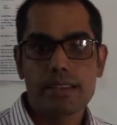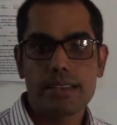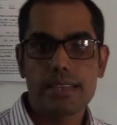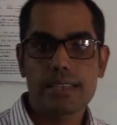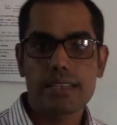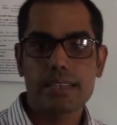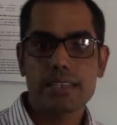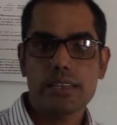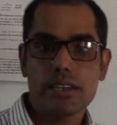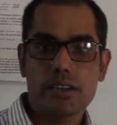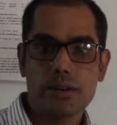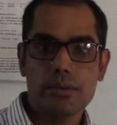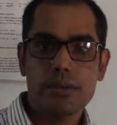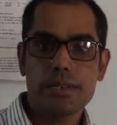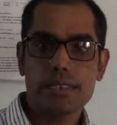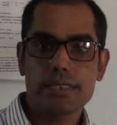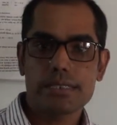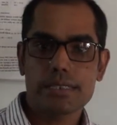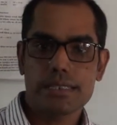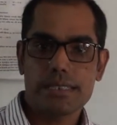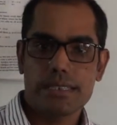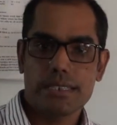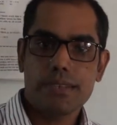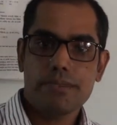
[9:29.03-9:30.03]
দেখতে হবে
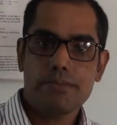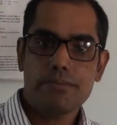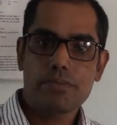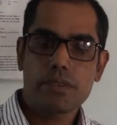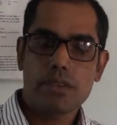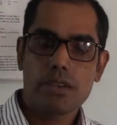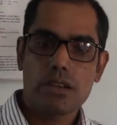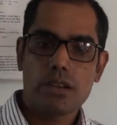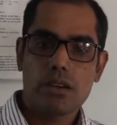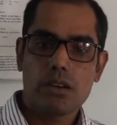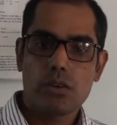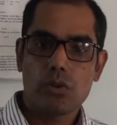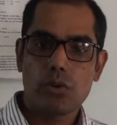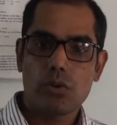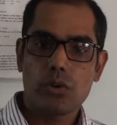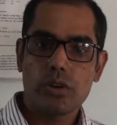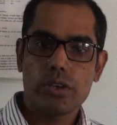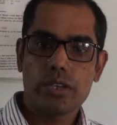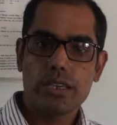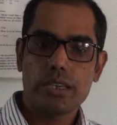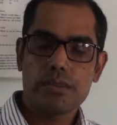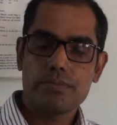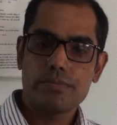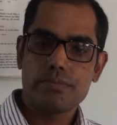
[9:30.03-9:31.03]
যে ওই